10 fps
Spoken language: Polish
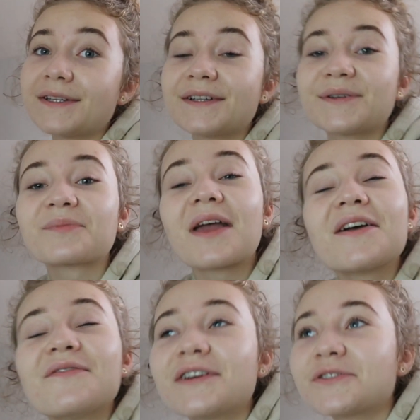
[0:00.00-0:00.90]
E,
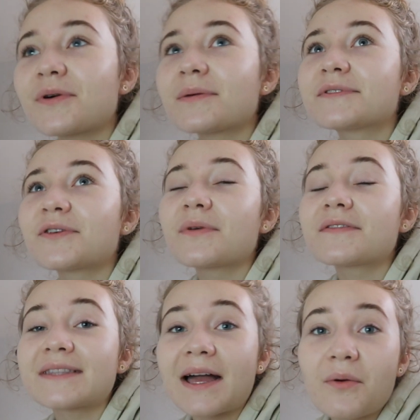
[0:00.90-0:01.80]
Weszłam
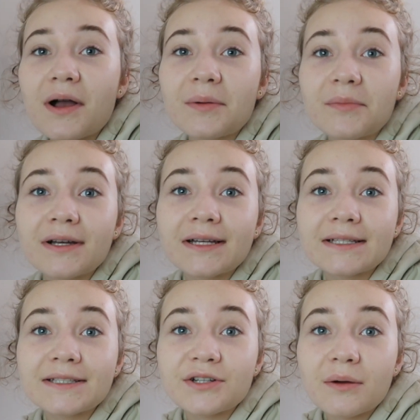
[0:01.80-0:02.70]
sobie, wstałam,
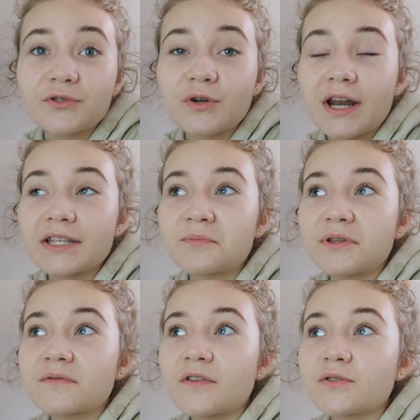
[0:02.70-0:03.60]
e, zaczęłam się ogarniać,
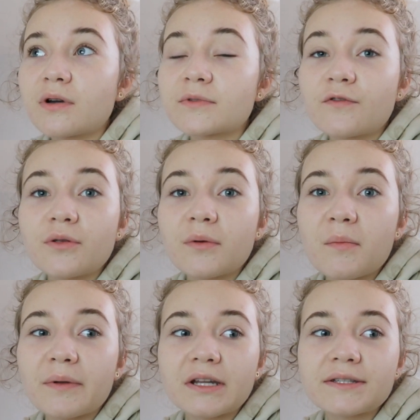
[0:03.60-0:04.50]
potem stwierdziłam, dzwoniła
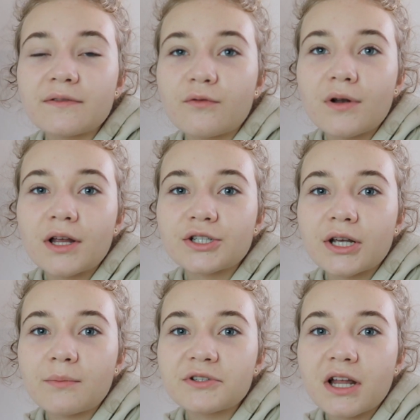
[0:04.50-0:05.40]
mnie Patrycja w ogóle,
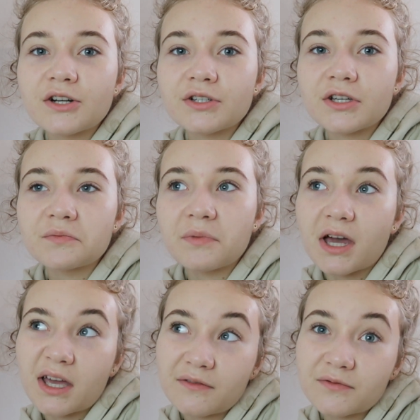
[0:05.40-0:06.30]
że myślała, że ja
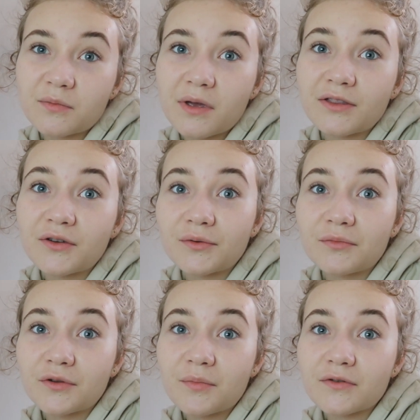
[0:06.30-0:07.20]
śpię, a ja w sumie, no
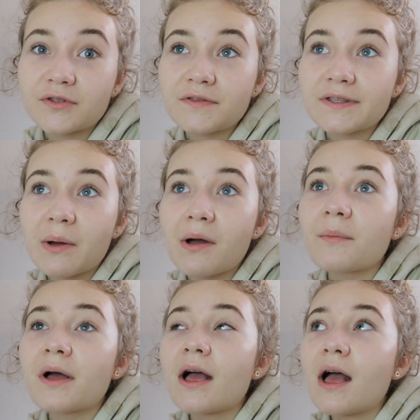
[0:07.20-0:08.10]
bo dopiero co
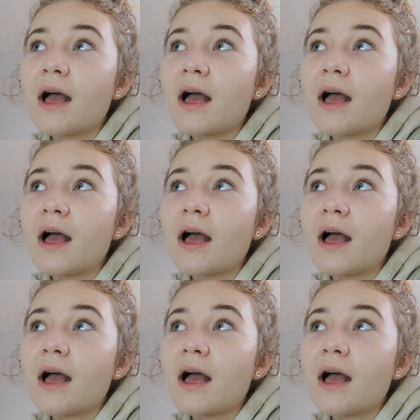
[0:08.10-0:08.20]
wstałam.